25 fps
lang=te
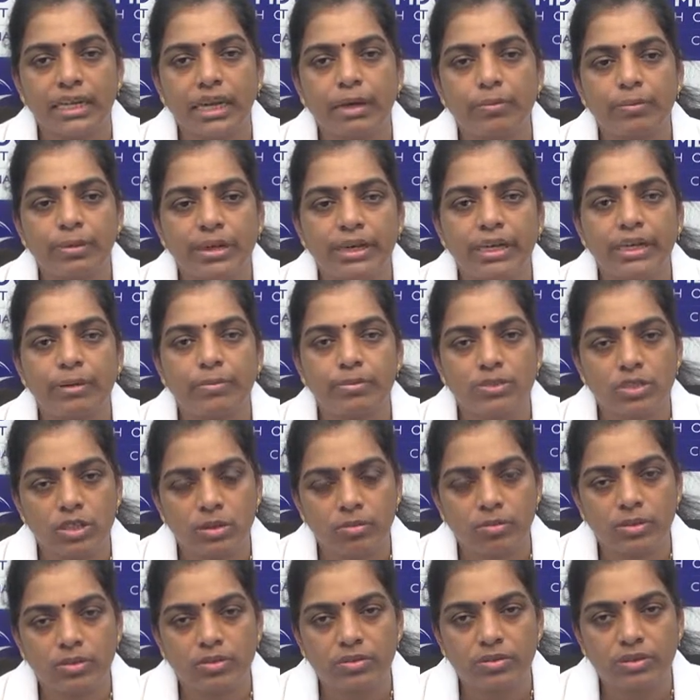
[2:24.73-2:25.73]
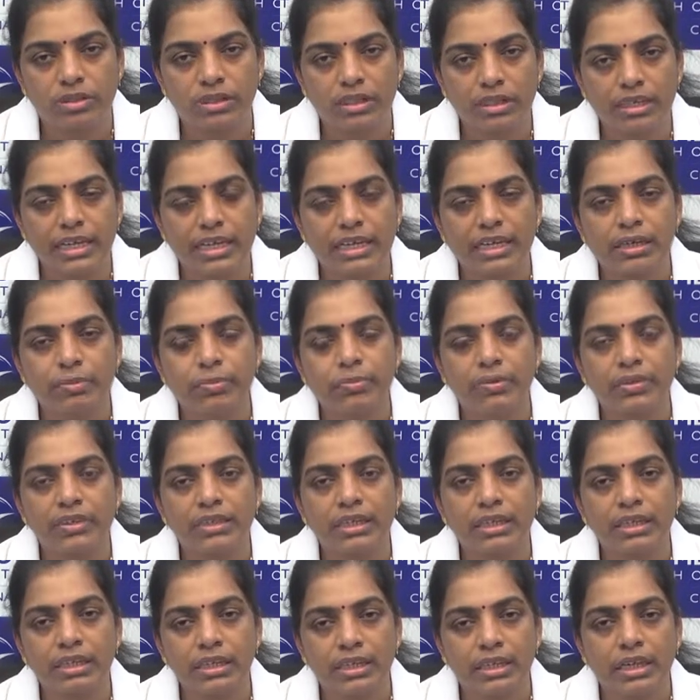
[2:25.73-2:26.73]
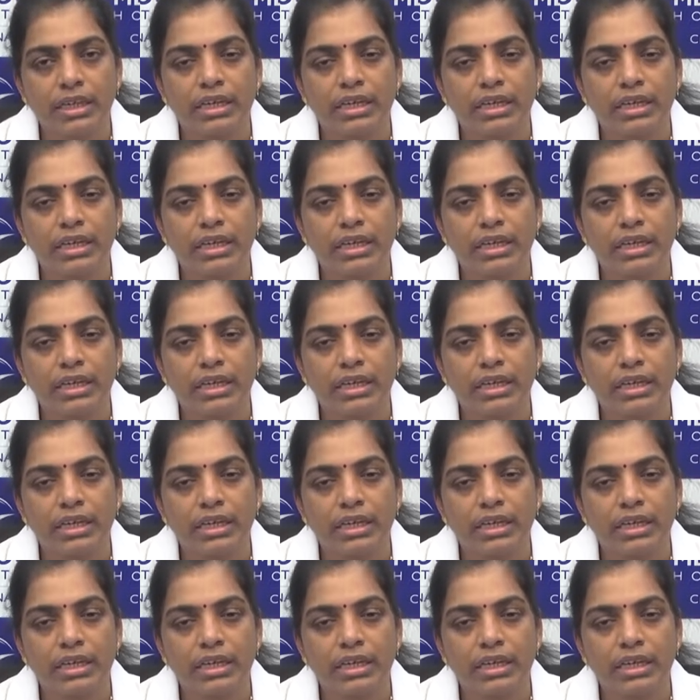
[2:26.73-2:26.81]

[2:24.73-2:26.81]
ట్యాబ్లెట్ అబ్జార్బ్ అవుతుంది లేకపోతే